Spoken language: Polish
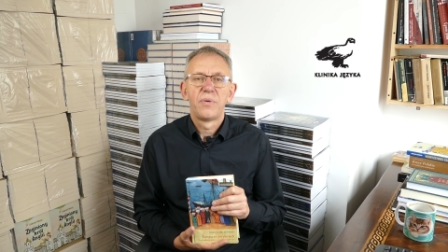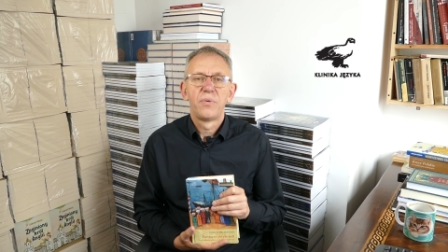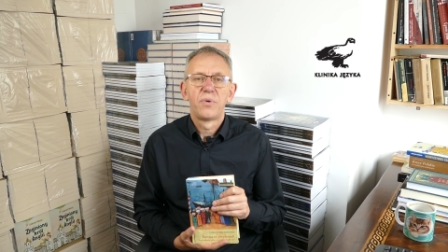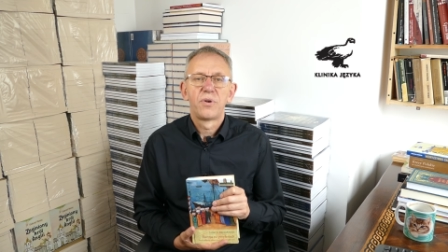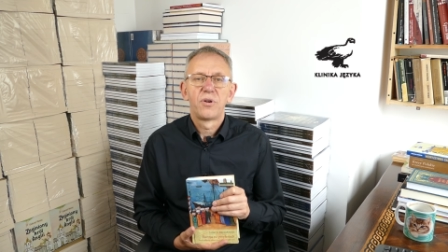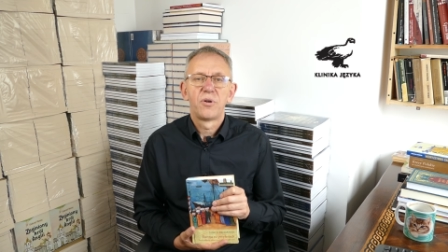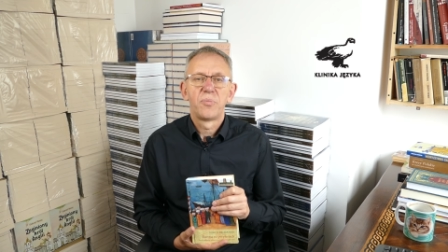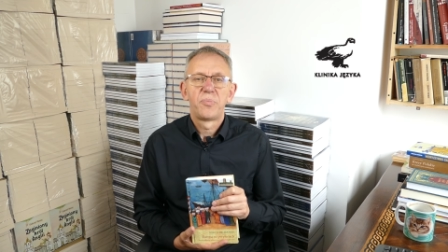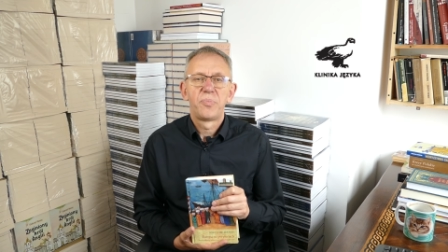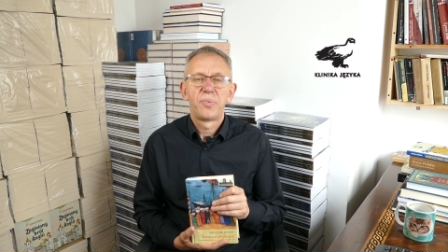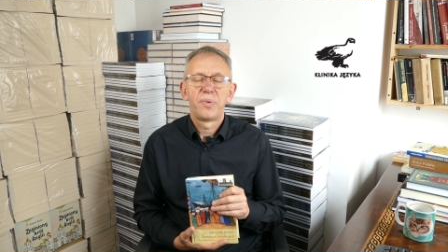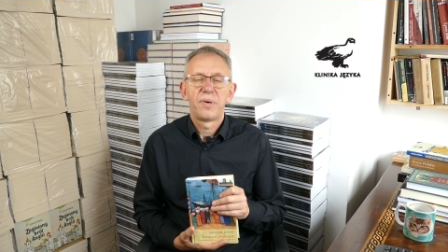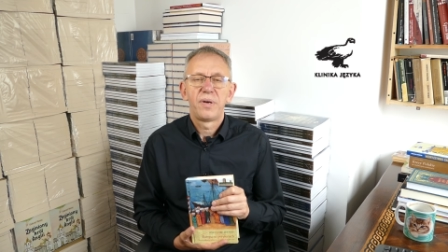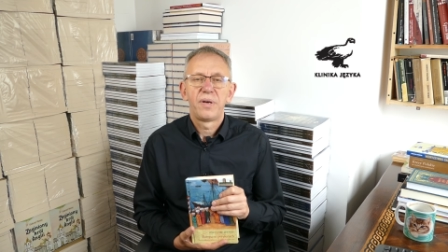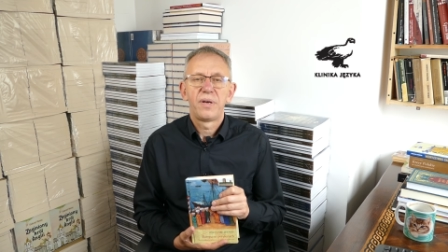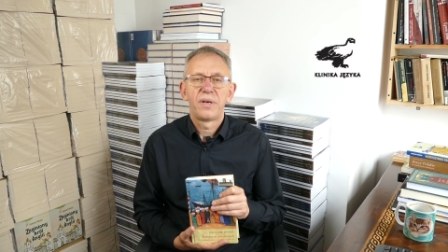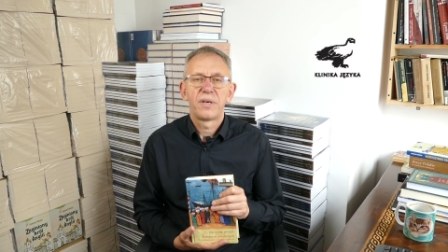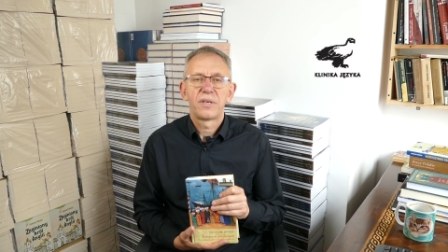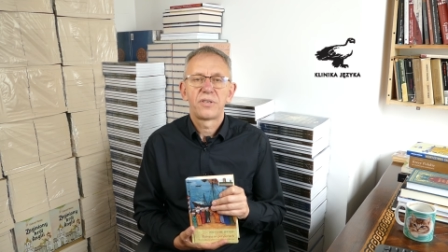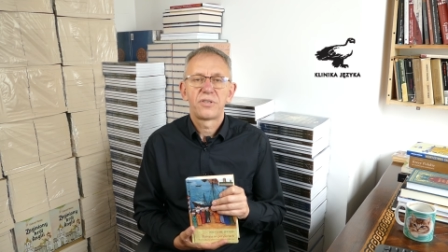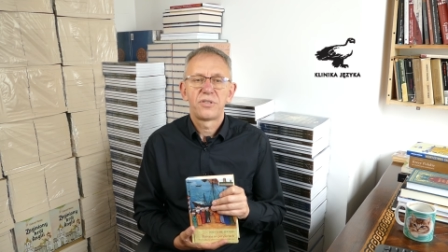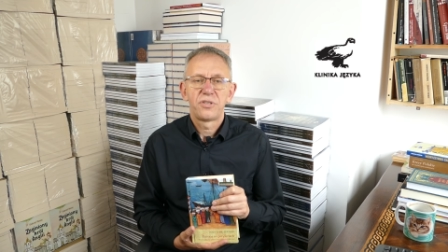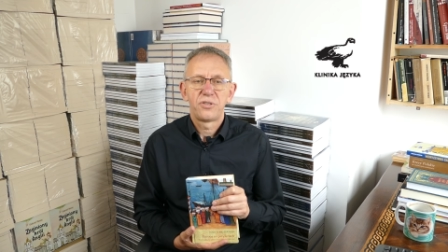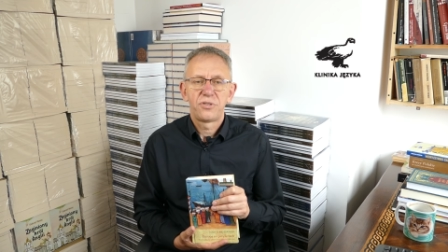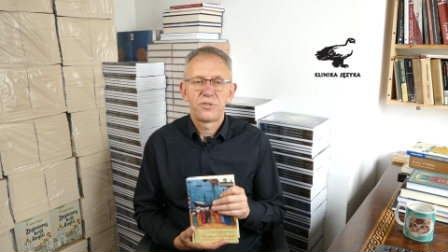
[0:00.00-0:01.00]
Europę
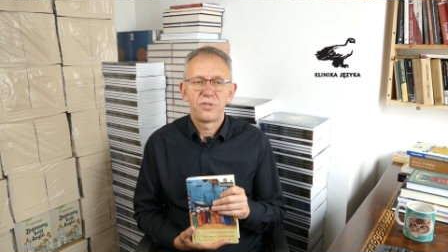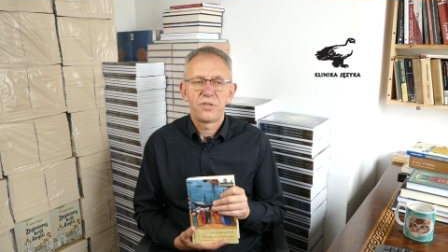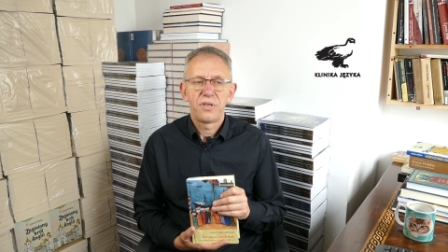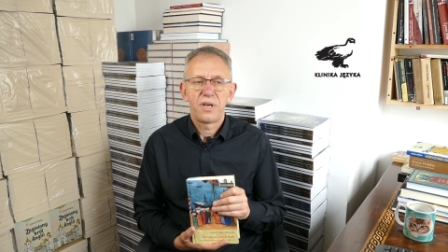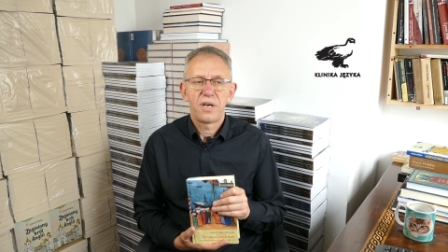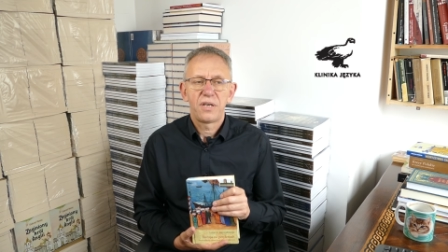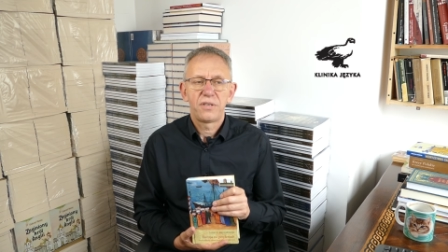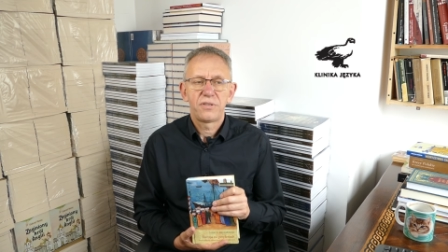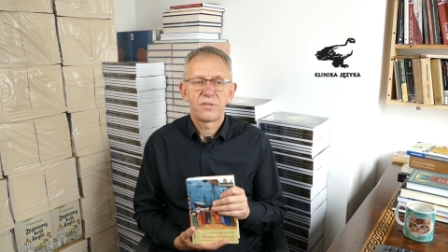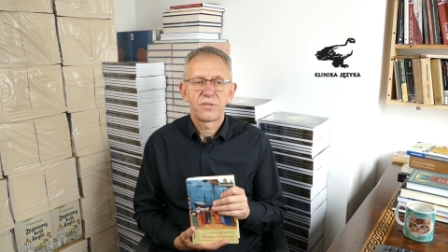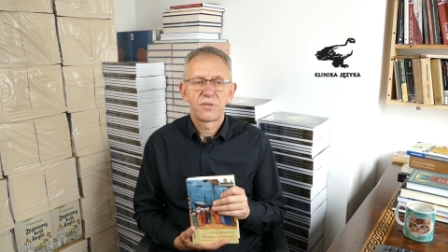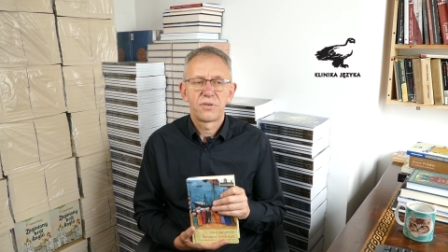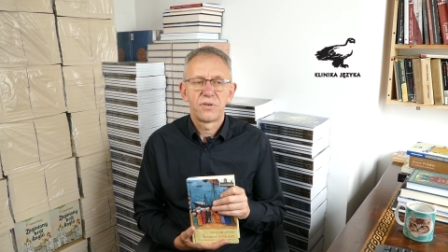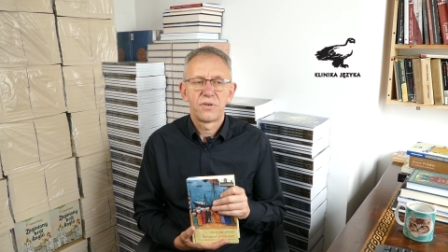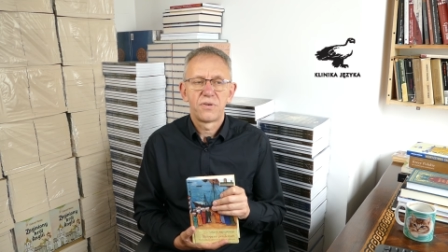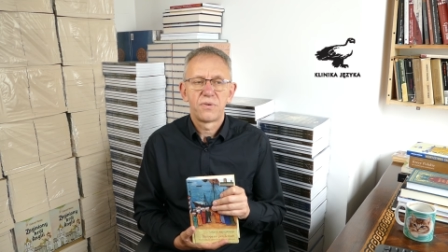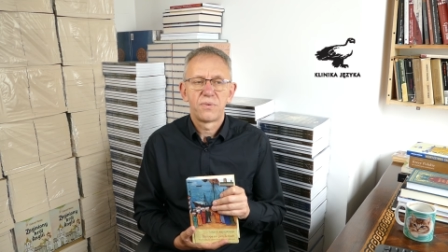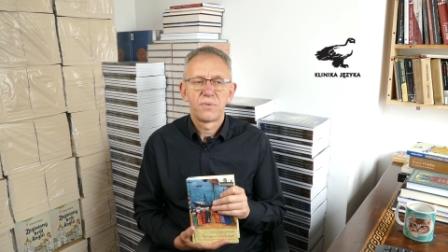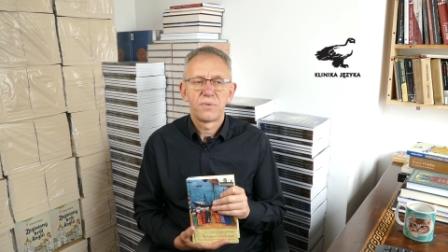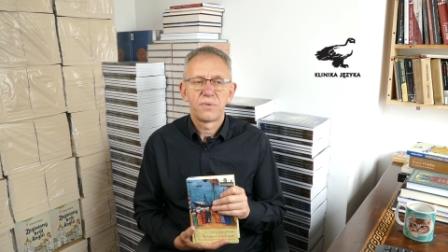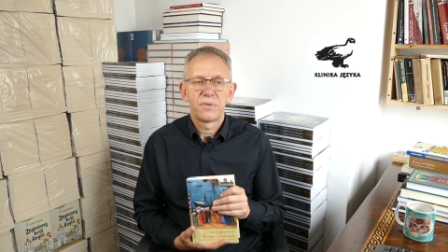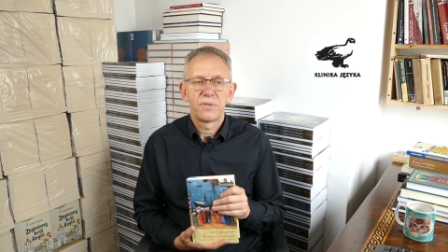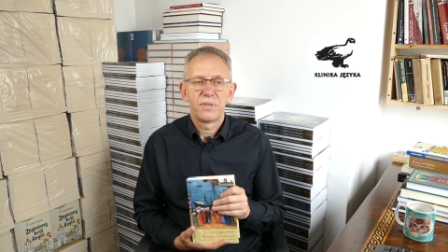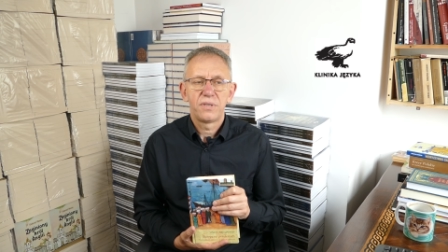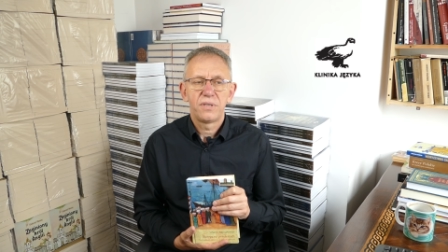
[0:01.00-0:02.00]

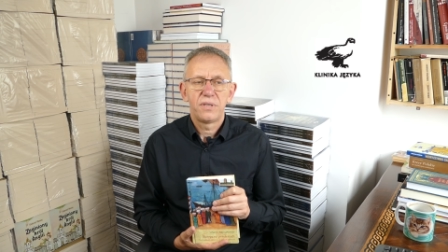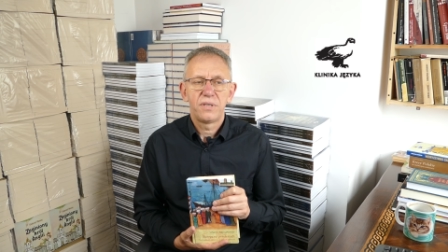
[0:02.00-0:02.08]
chrześcijańską